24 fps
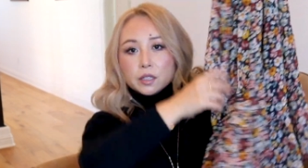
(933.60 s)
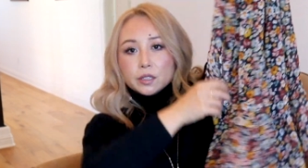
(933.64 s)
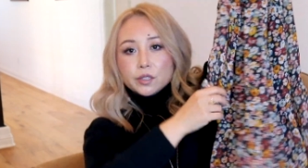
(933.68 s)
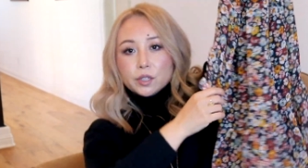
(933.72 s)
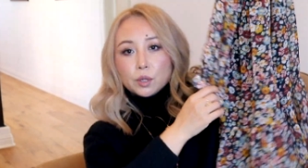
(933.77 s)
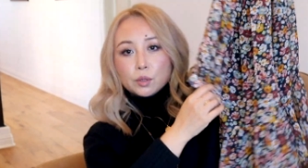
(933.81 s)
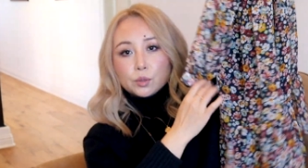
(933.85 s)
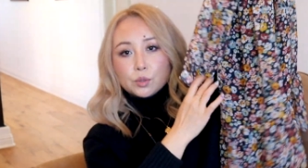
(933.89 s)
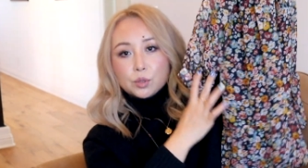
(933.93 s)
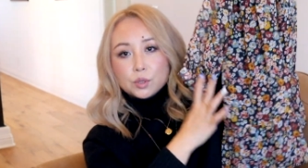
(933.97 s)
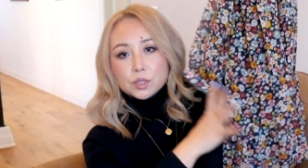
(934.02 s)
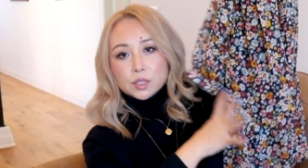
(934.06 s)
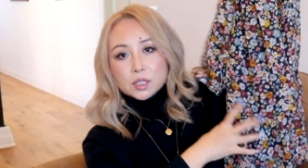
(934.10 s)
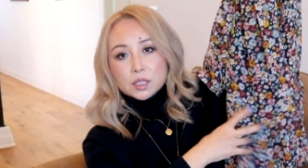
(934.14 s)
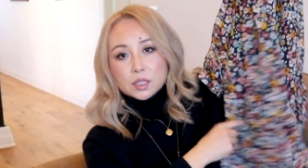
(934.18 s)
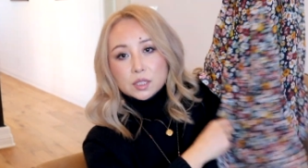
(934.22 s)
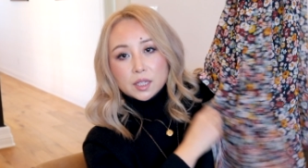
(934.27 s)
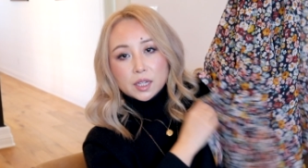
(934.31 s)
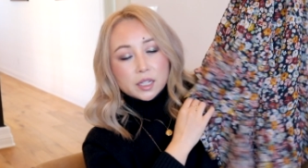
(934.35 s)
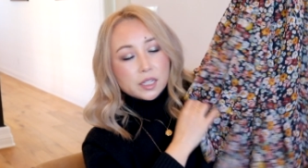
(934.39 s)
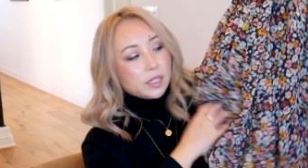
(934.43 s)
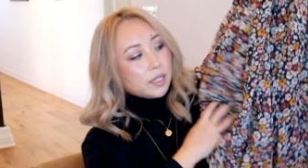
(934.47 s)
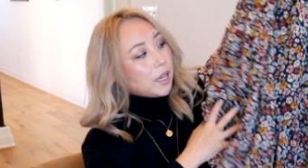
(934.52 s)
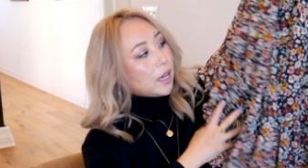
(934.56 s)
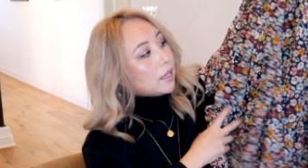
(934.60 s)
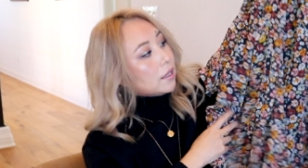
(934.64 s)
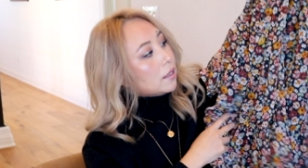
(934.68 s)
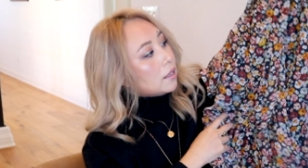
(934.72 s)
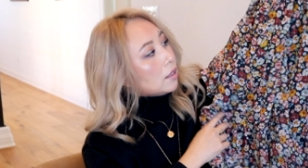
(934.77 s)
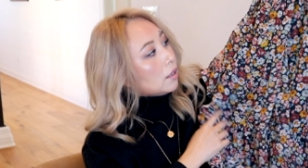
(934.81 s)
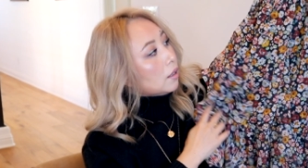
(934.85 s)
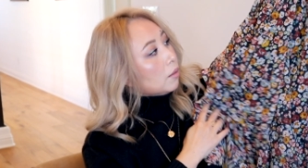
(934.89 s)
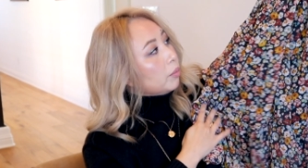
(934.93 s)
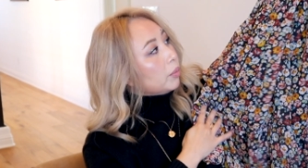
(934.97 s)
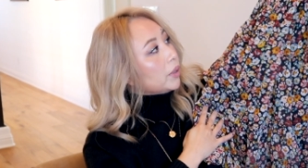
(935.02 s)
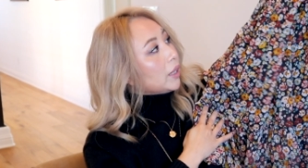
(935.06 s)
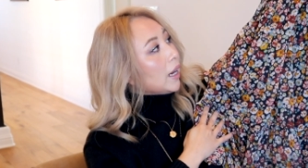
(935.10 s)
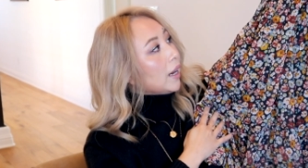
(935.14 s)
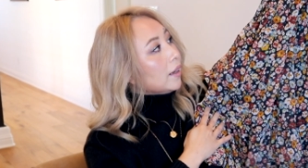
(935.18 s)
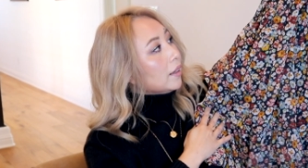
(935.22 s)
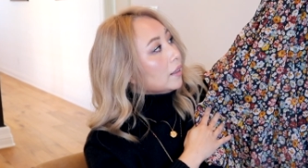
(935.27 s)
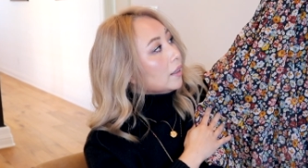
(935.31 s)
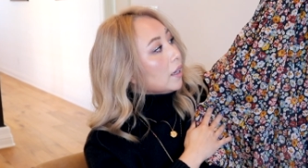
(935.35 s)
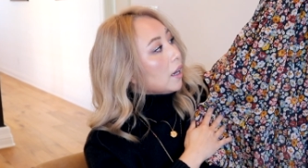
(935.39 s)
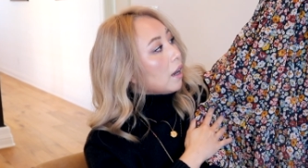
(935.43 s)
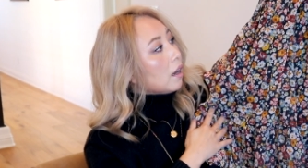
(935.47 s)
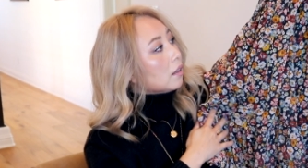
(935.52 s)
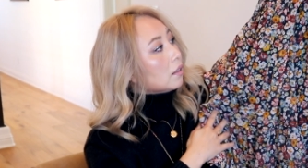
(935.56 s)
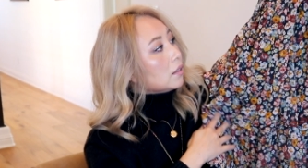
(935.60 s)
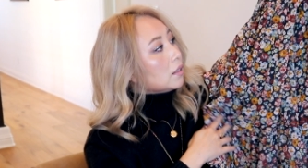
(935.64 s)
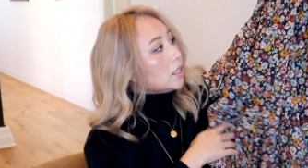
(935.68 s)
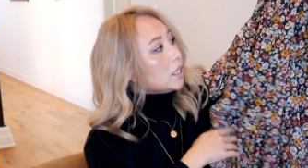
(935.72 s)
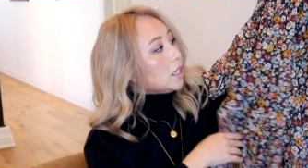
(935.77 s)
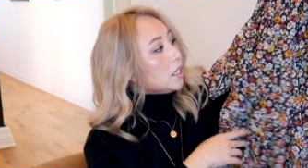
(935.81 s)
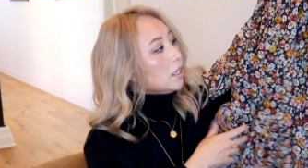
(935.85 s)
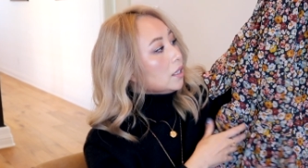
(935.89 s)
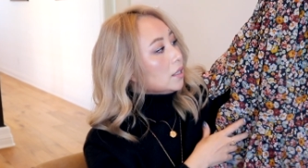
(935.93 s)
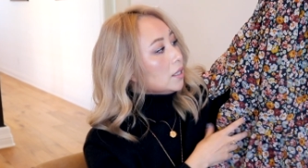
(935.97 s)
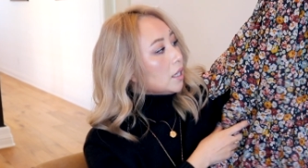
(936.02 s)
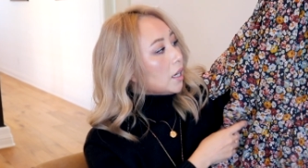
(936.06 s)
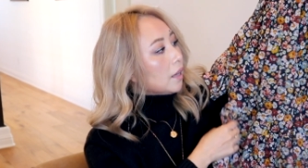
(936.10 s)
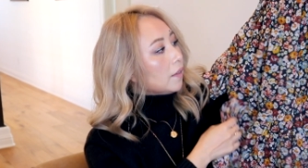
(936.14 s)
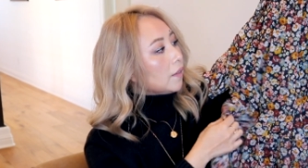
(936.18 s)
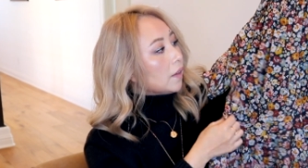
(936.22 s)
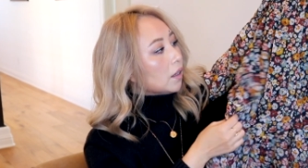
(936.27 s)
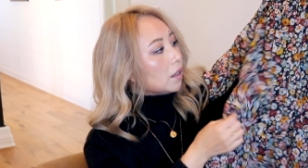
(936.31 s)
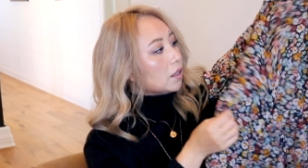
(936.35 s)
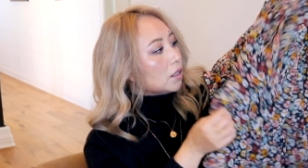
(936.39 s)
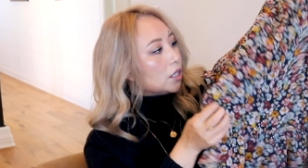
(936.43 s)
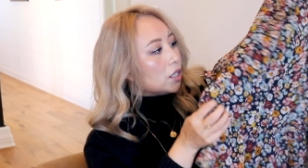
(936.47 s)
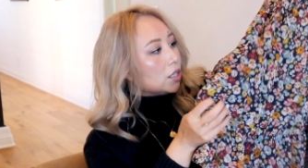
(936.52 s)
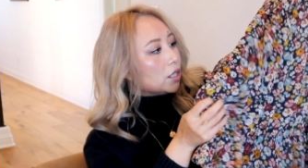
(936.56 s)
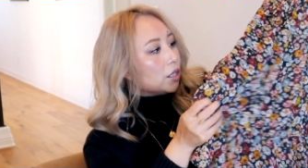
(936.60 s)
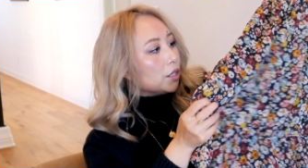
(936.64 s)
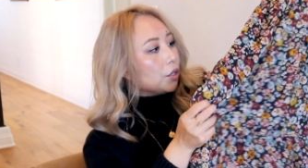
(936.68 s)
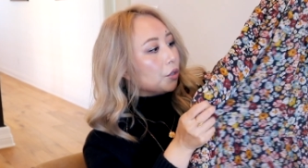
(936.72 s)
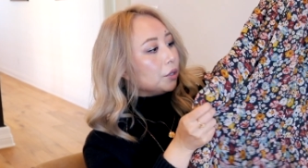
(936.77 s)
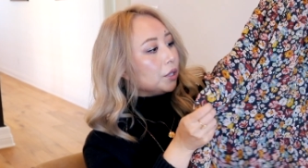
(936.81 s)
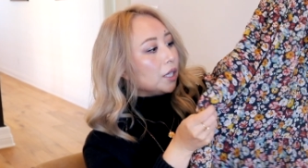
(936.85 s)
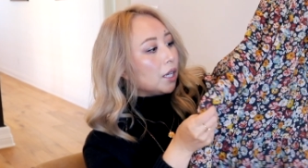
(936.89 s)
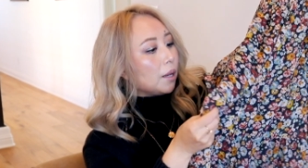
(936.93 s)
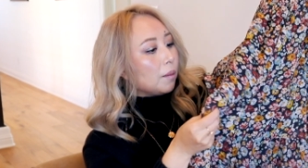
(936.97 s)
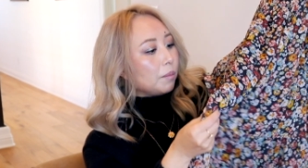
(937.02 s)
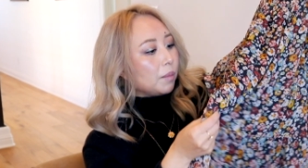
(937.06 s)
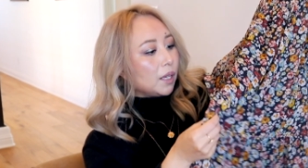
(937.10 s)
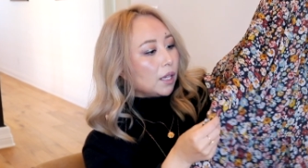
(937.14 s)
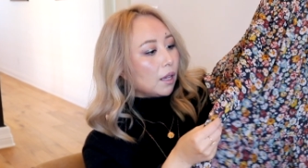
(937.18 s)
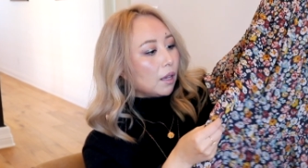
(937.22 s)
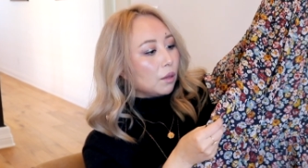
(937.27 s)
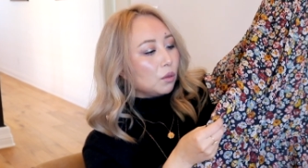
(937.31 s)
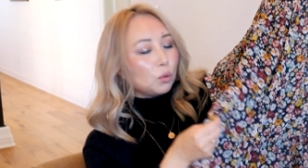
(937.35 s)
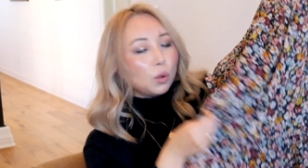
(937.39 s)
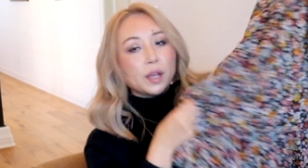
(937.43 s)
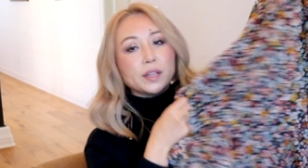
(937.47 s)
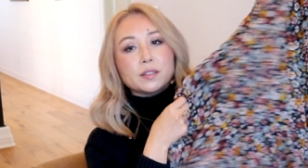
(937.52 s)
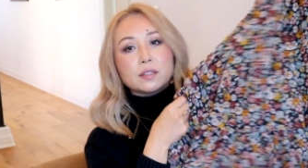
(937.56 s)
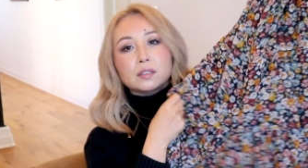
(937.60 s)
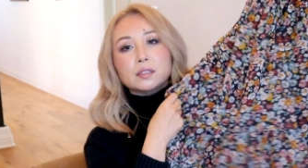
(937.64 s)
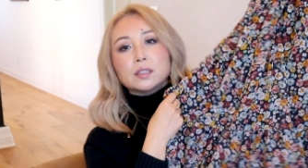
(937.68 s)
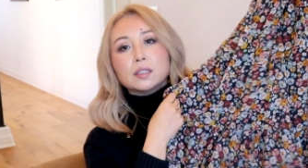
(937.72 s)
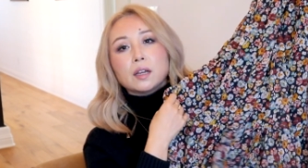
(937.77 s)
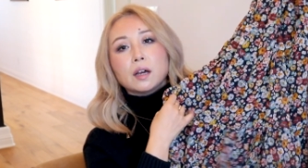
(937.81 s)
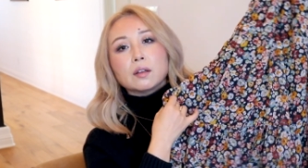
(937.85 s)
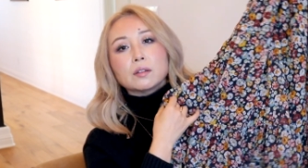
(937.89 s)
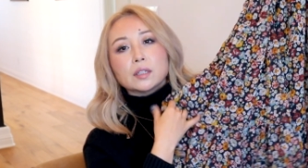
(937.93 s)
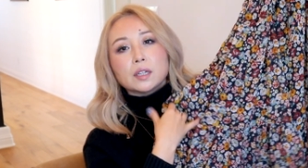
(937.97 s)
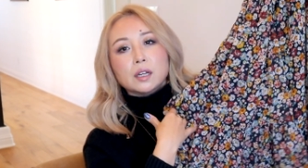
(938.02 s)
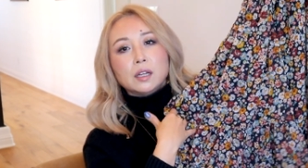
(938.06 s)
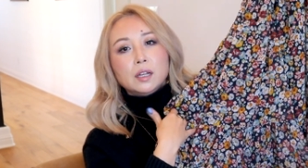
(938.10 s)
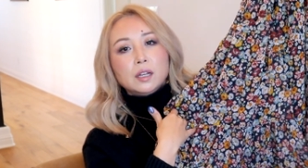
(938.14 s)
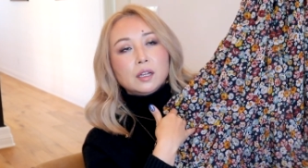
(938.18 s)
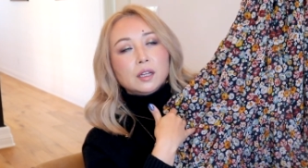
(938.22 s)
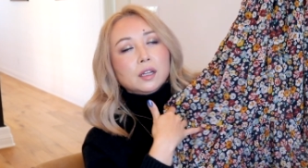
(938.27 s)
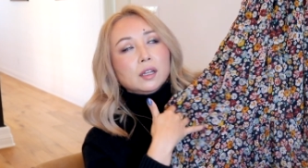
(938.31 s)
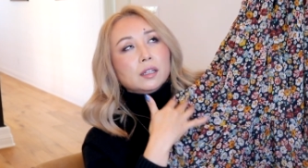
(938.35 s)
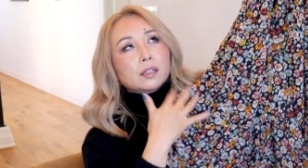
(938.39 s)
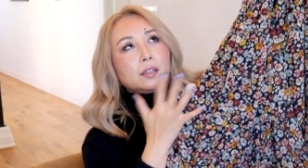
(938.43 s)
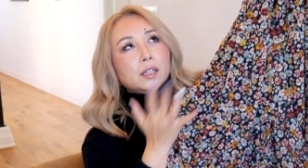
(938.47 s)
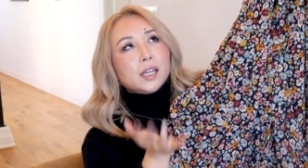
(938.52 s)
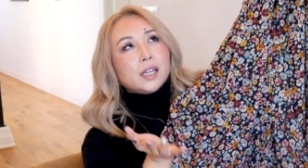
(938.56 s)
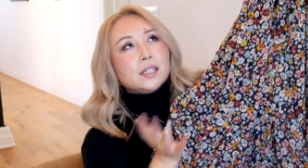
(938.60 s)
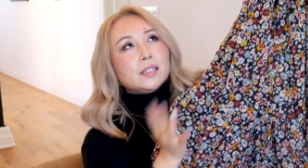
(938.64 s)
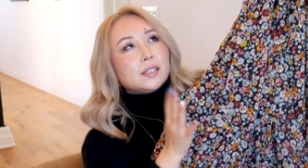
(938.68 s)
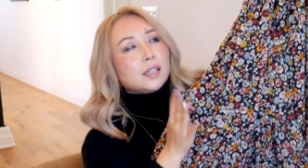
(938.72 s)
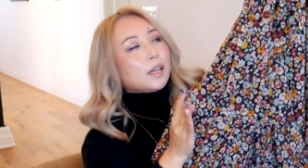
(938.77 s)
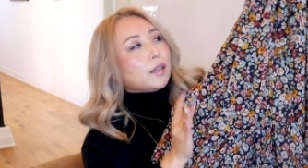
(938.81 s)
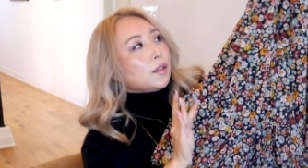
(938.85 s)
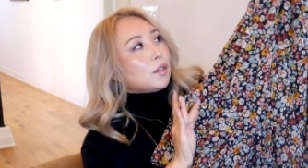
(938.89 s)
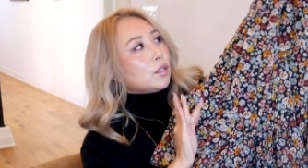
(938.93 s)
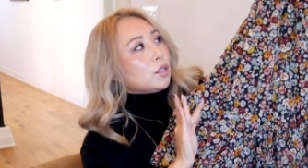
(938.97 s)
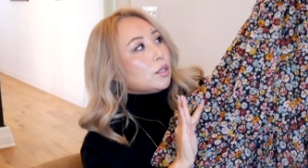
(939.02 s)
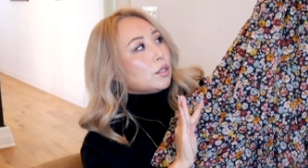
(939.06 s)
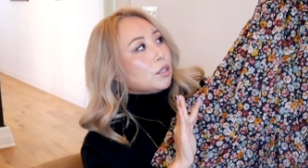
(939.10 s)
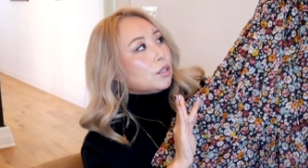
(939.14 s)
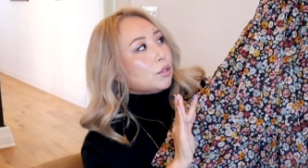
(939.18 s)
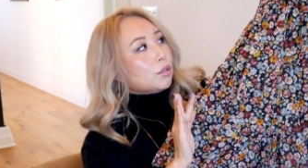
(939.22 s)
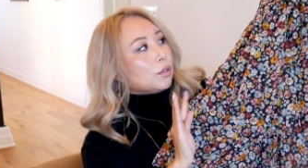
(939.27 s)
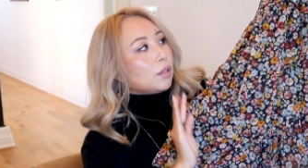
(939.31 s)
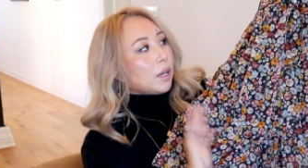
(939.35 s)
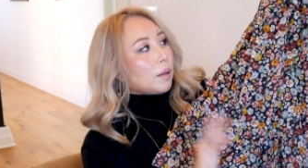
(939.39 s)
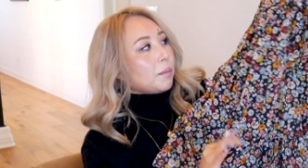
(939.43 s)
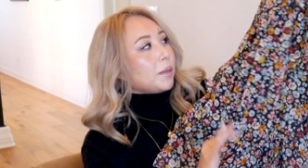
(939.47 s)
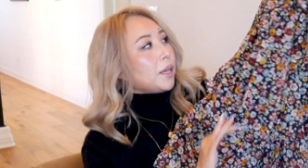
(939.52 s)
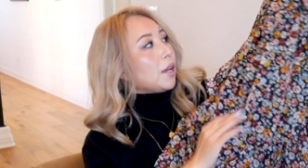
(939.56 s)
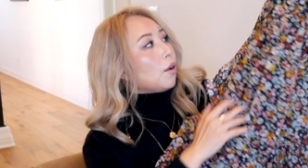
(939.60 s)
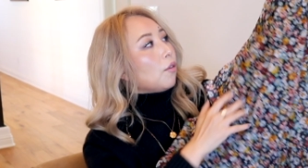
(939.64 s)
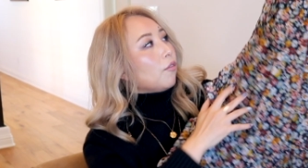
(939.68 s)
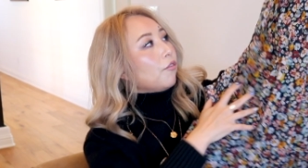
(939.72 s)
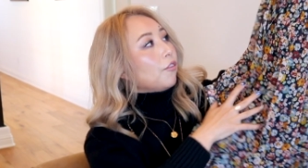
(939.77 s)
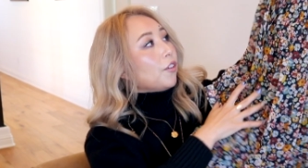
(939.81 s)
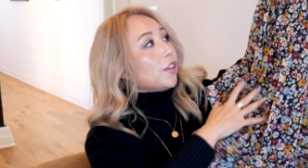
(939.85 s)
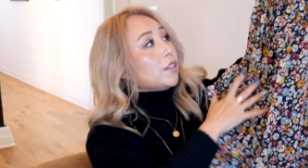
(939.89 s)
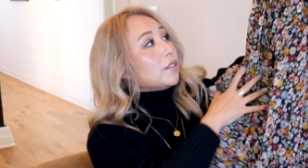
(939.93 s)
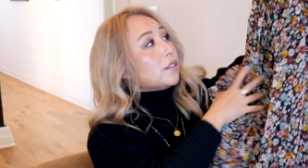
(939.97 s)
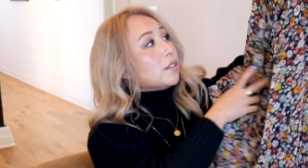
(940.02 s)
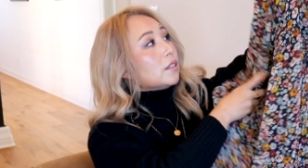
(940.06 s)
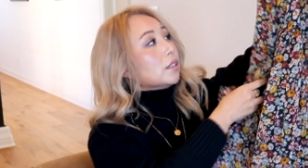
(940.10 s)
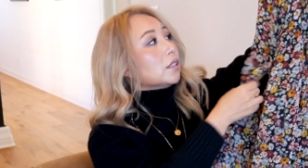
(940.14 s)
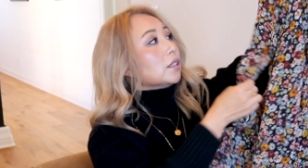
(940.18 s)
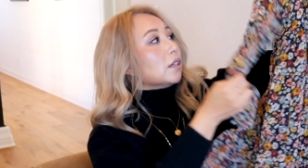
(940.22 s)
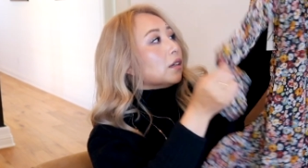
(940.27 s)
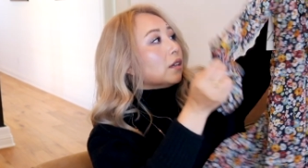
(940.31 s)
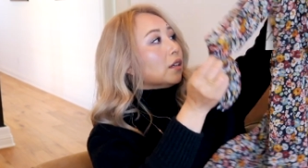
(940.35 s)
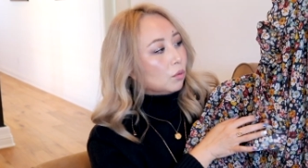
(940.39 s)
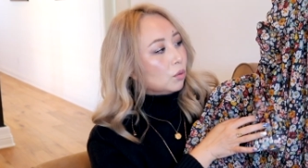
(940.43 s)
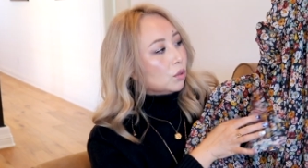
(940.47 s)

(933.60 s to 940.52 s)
小裙子，但是颜色不太一样。这一件呢是有点偏暖色调的，那一件呢是有点偏粉色的。